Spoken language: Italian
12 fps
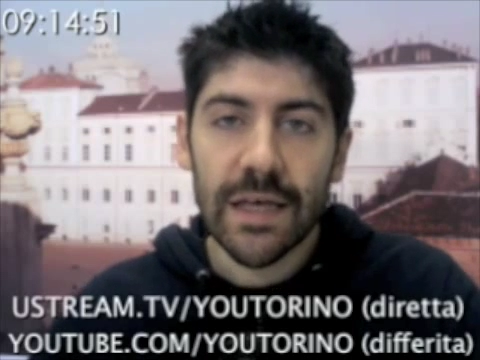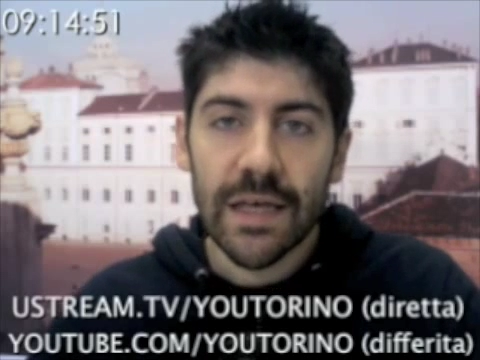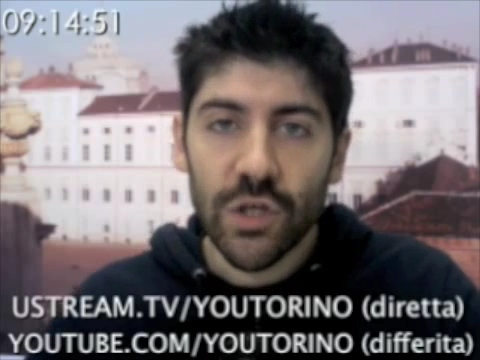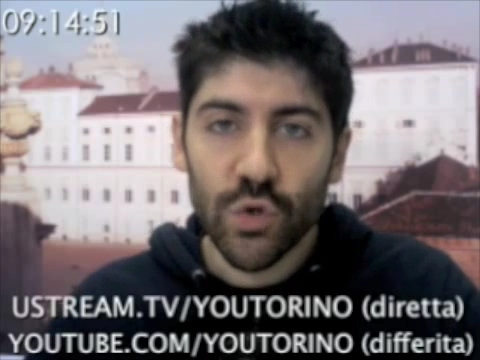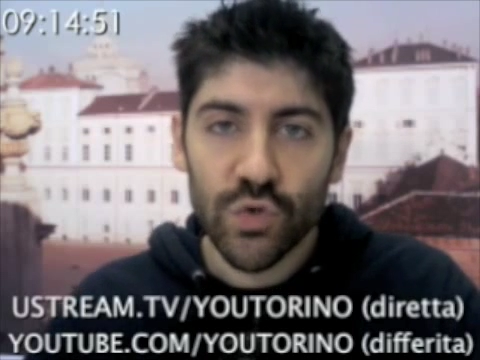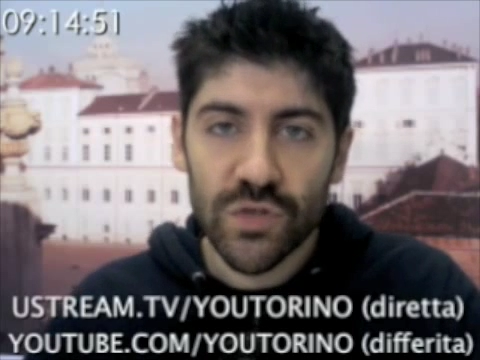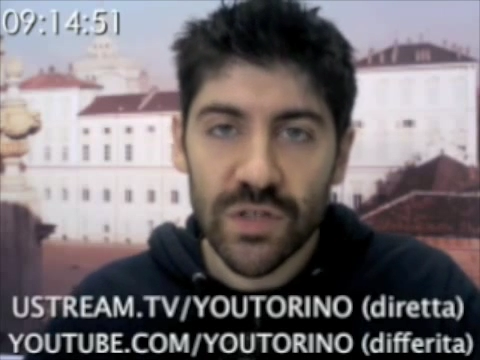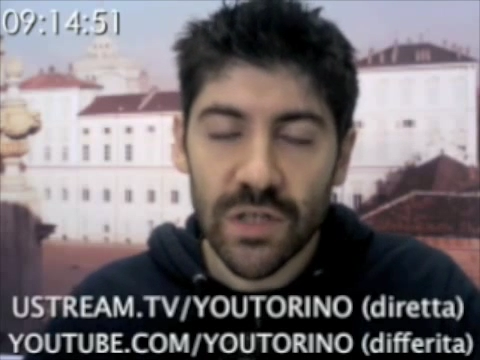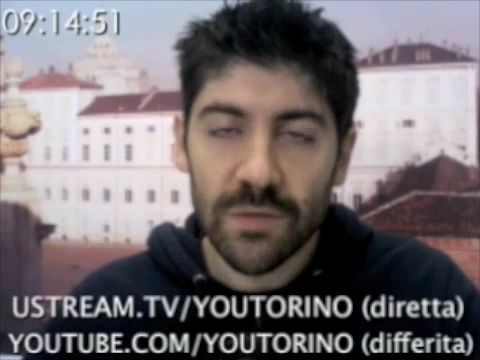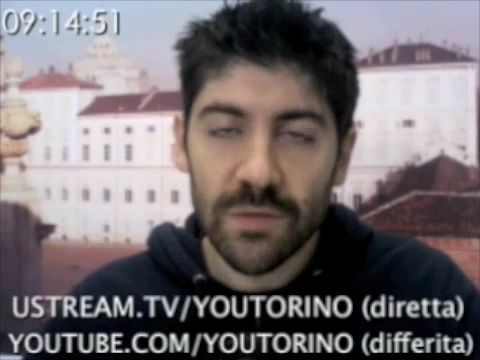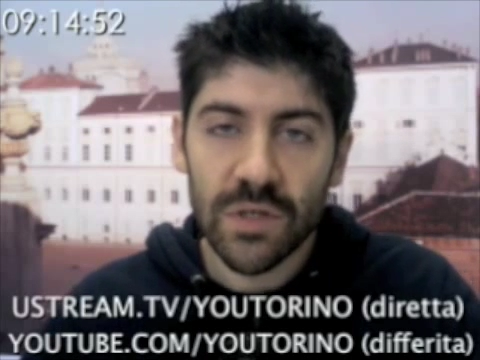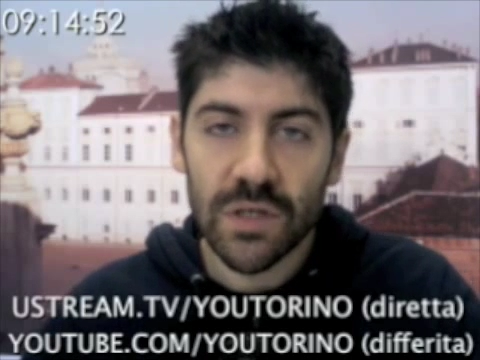
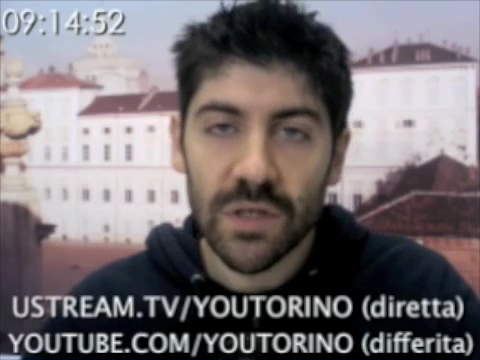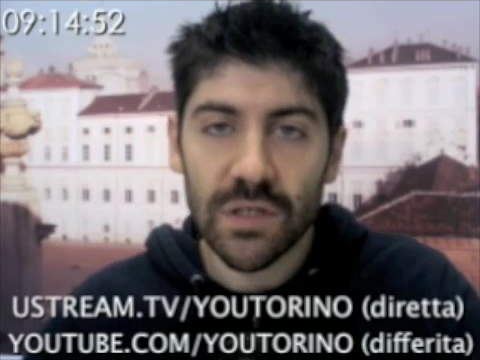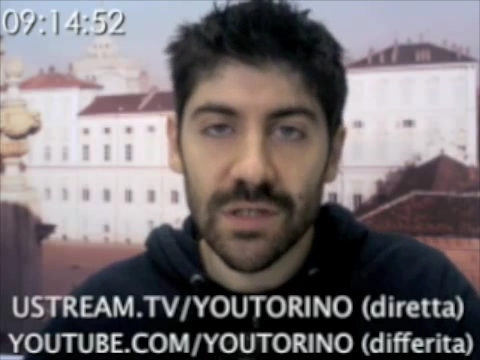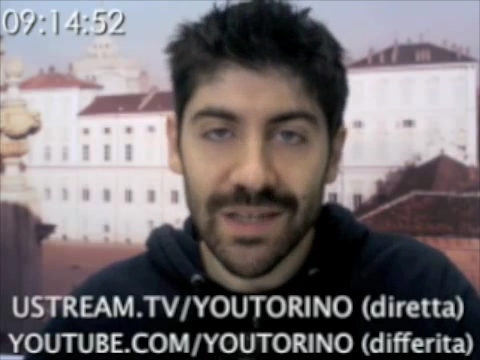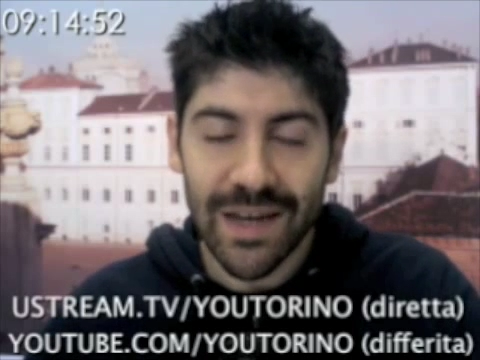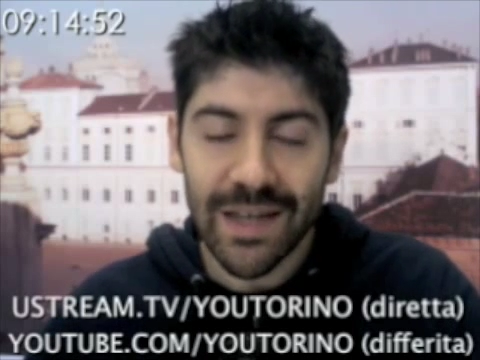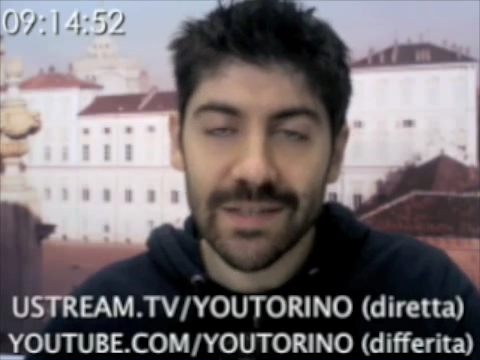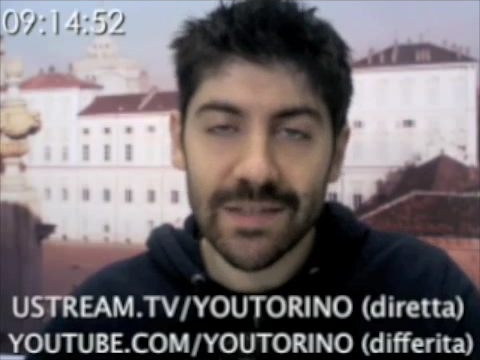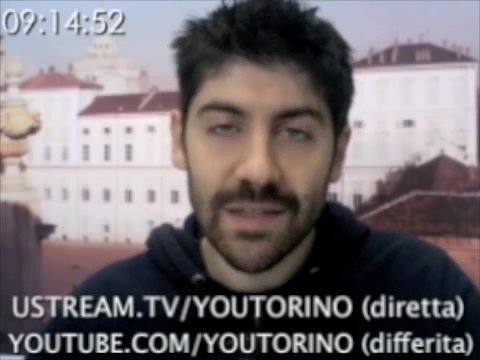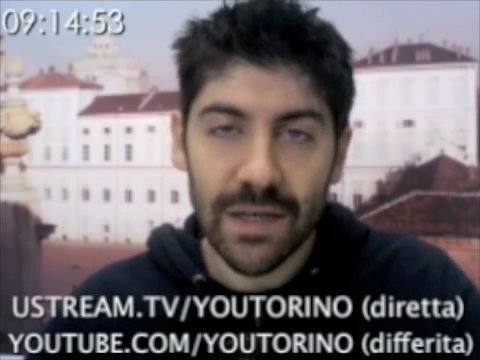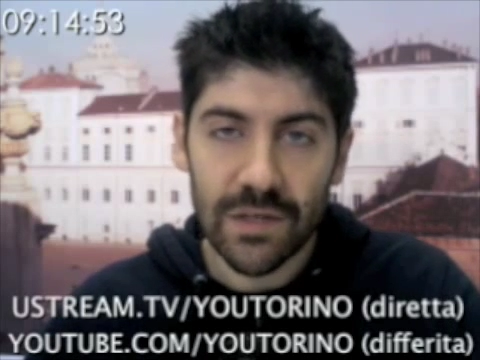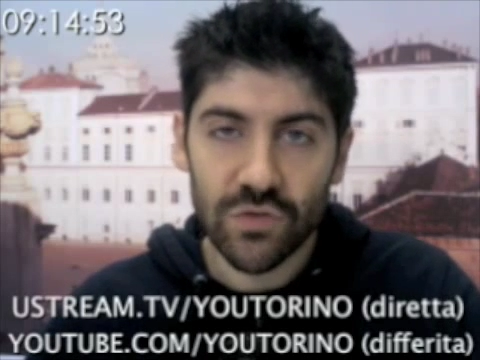Ustream in
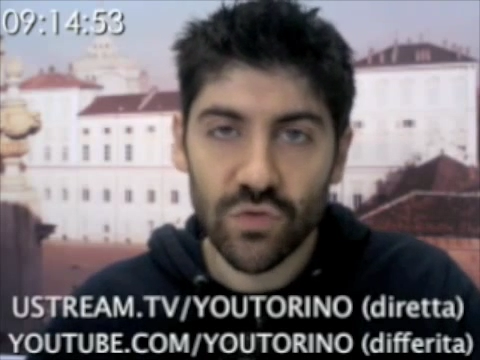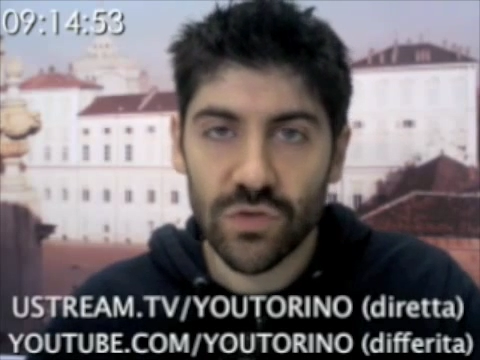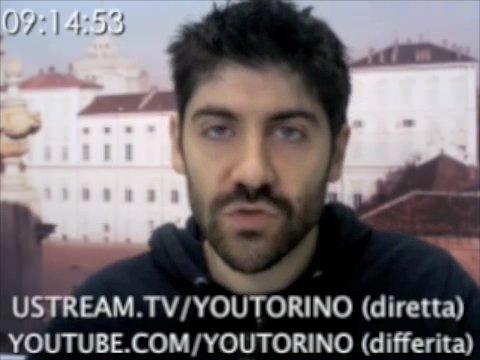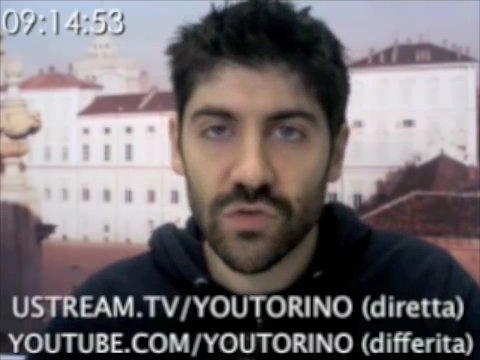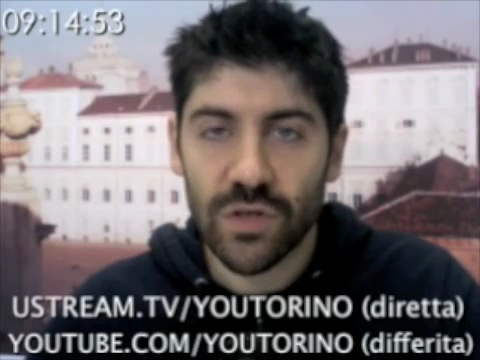diretta e sul nostro